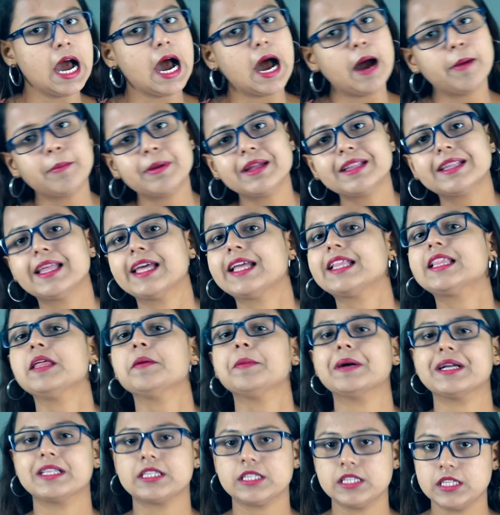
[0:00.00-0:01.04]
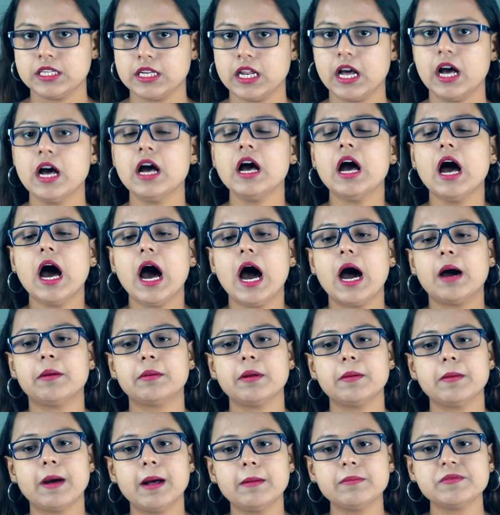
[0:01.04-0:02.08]
আমরা দেখতে পাচ্ছি না আমরা
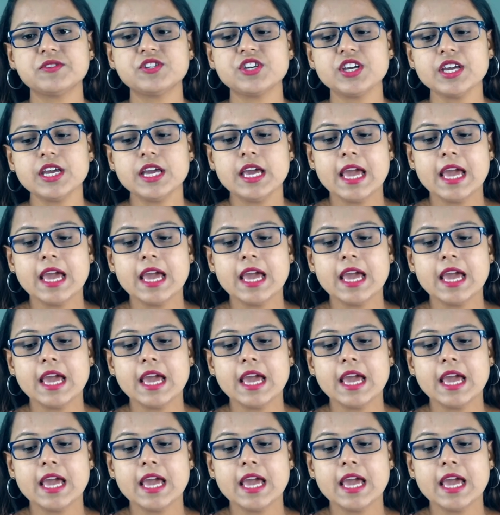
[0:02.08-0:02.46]
ভাবছি